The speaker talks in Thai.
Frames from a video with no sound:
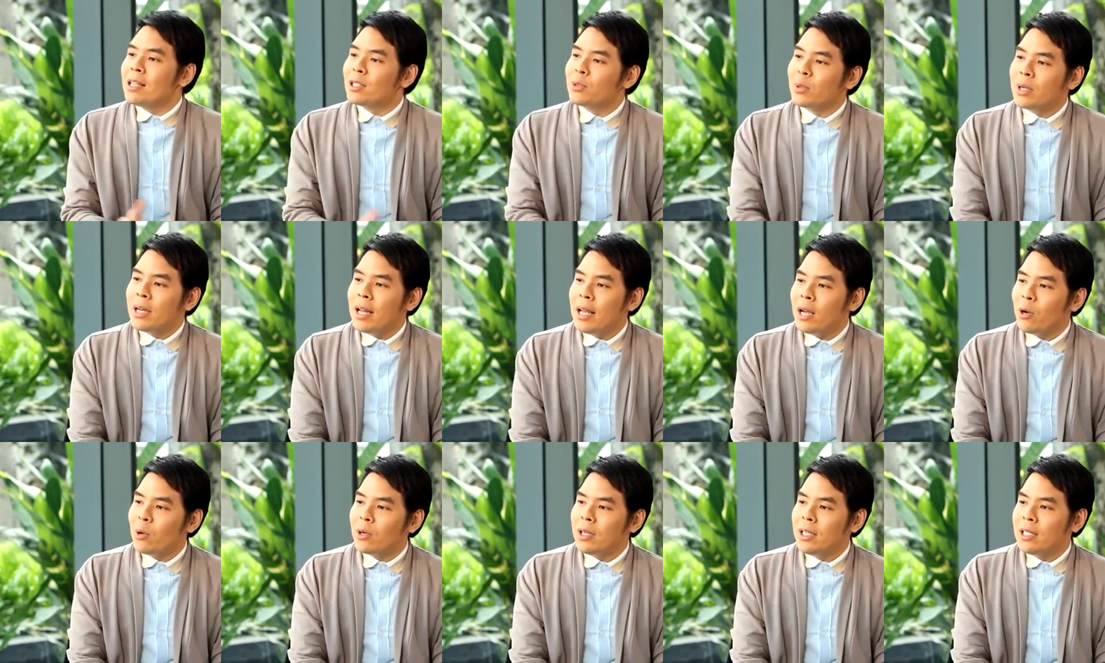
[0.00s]
ส่วน
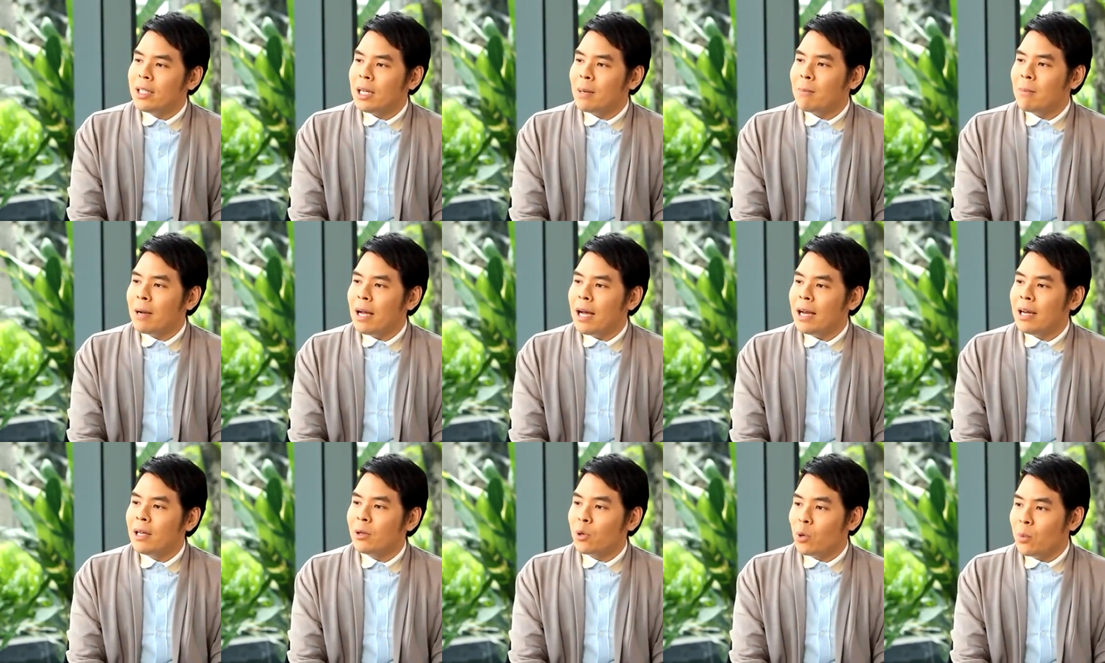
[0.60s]
ในคนที่ทำ
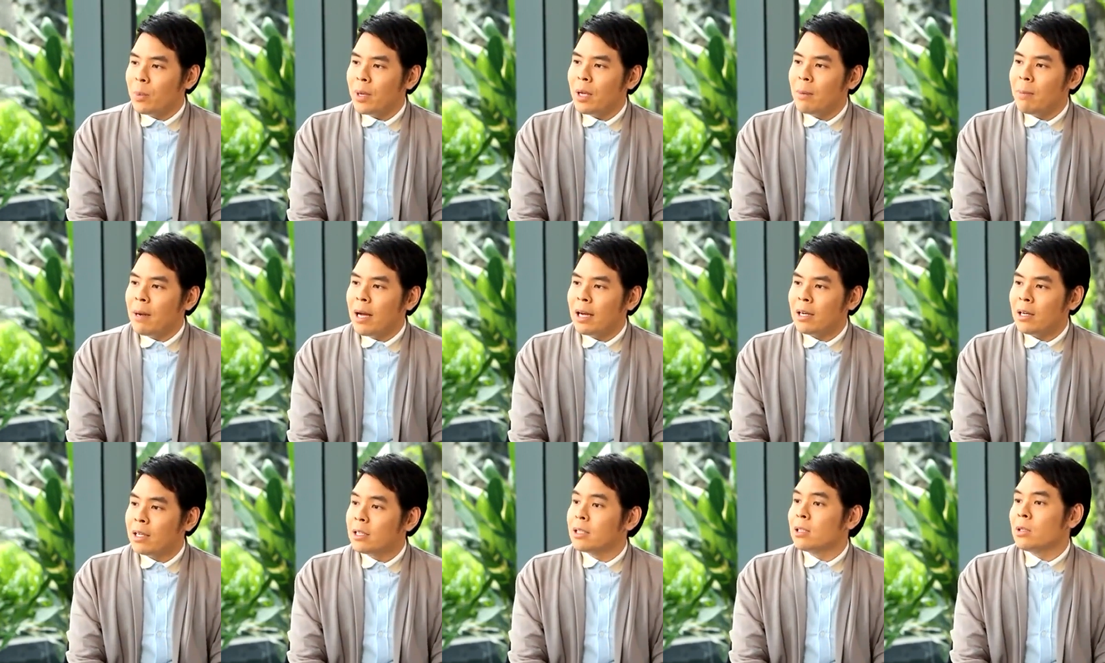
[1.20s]
งานในโรงพยาบา
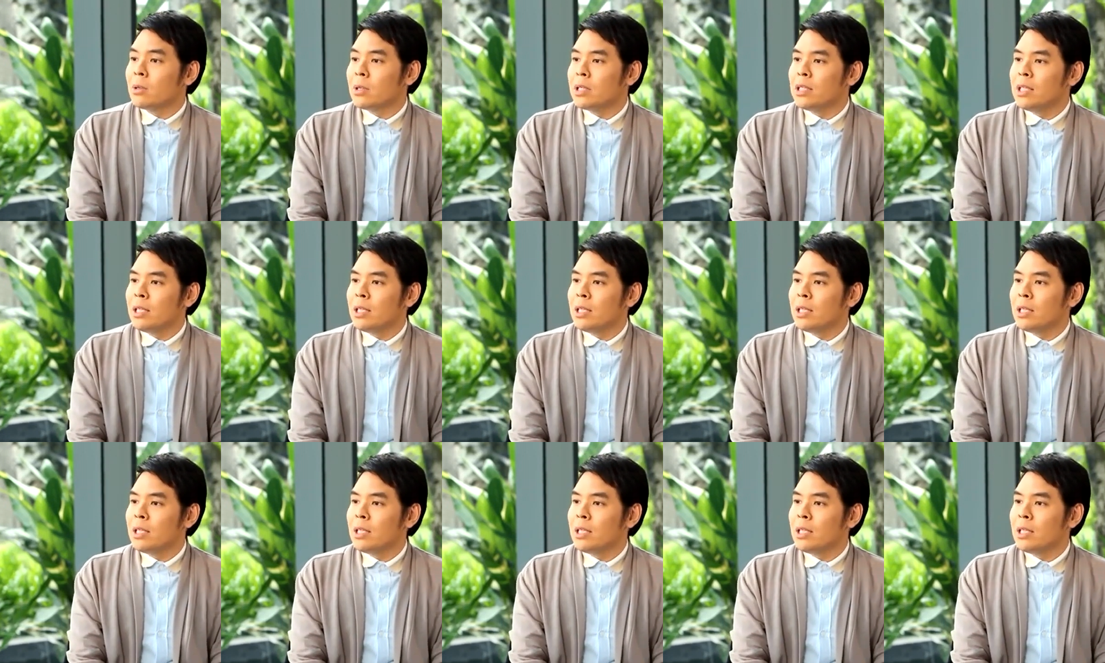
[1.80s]
ลก็จะต้อง